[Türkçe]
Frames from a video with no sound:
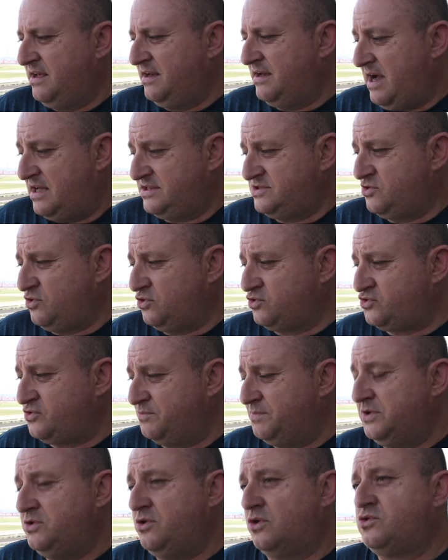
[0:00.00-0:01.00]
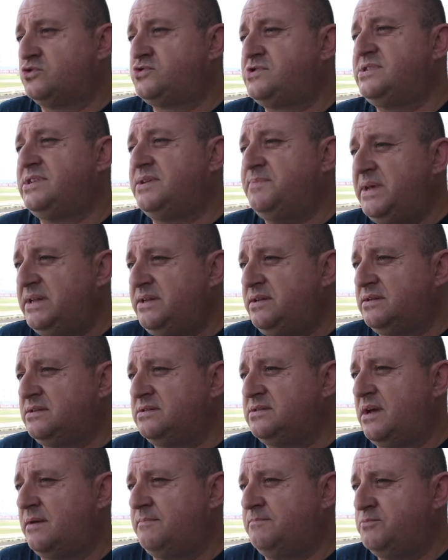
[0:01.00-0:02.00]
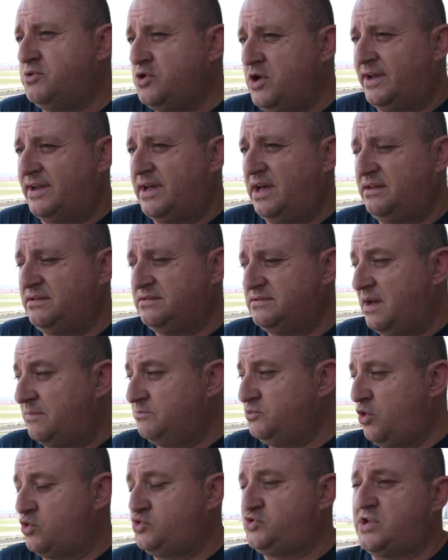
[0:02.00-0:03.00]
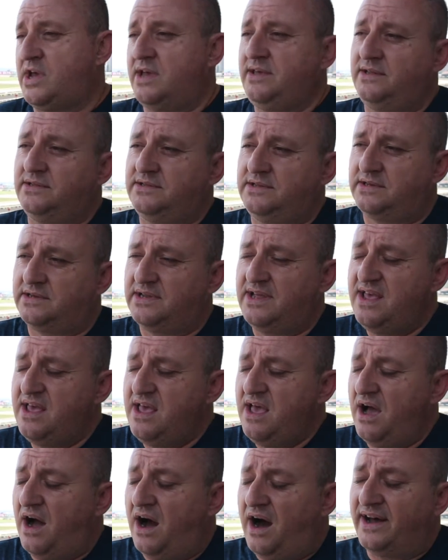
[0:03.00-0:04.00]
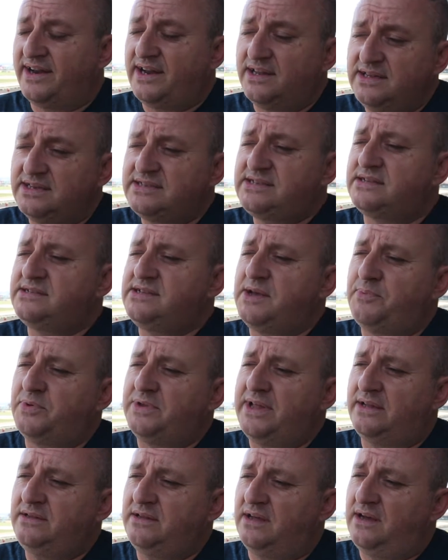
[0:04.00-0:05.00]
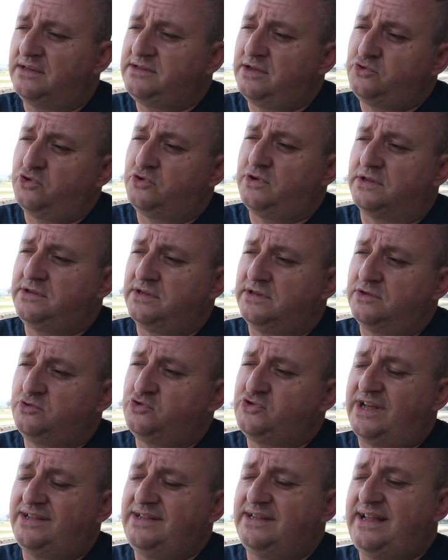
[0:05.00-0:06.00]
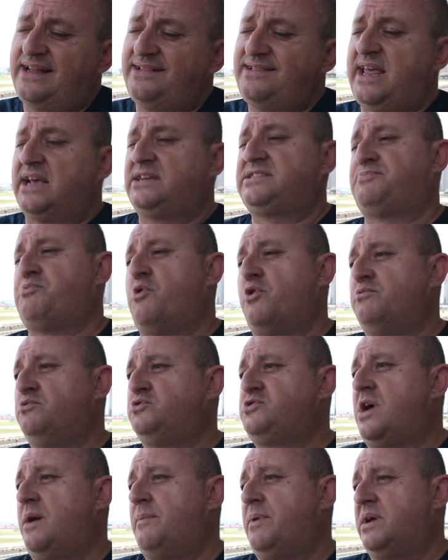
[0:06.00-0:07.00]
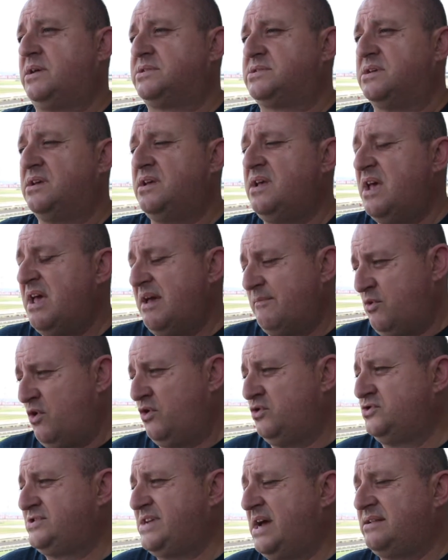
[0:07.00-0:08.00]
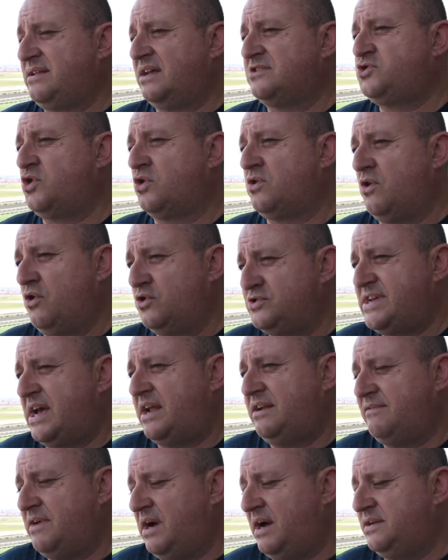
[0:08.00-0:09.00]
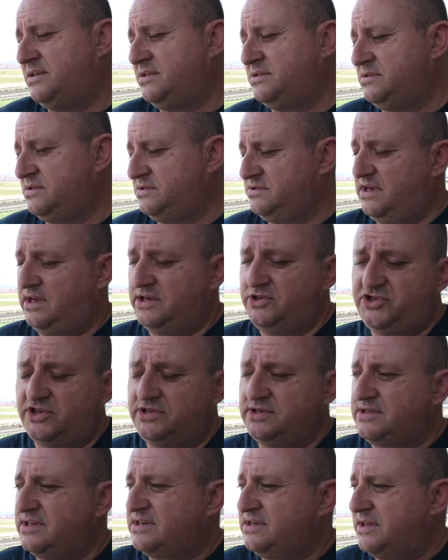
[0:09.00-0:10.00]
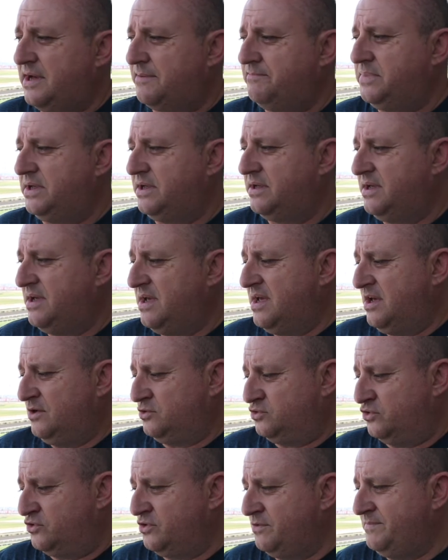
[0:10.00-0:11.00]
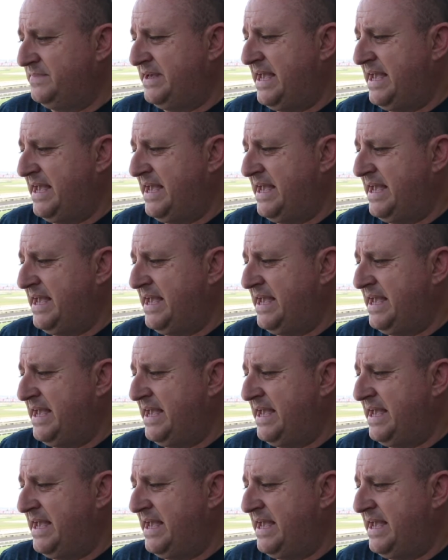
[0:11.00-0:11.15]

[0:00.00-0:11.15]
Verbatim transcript: Gazi Kosu 1927 yılından bu yana tam 90 yıldır aralıksız yapılan Atatürk adına düzenlenen tek spor müsabakası. Bu onu zaten çok özel ve ayrı, ayrıcalıklı kılan bir durum.